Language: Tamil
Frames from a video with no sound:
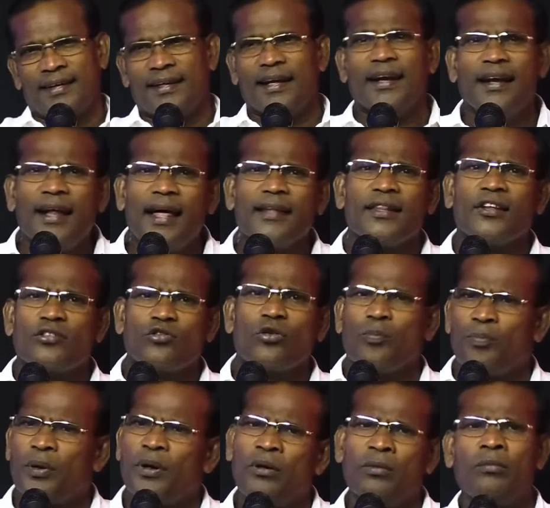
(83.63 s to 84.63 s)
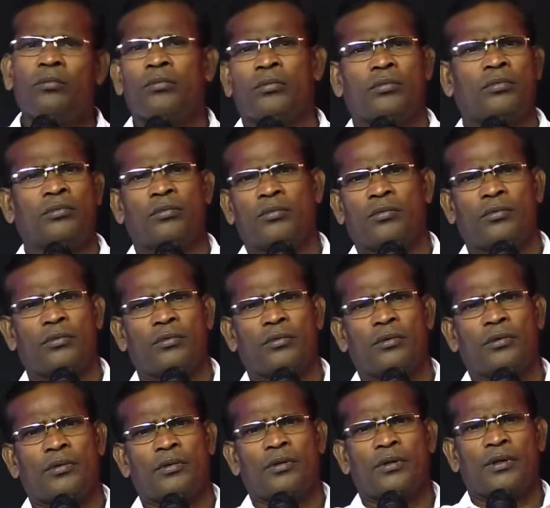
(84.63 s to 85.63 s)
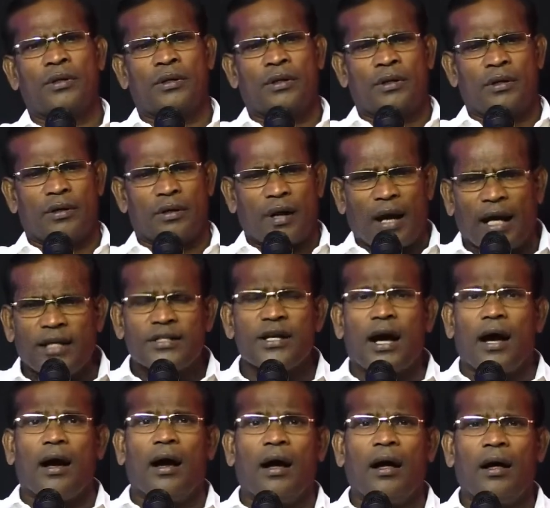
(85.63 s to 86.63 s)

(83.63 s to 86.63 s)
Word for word: என்ன இந்த சொப்பனம் ராஜா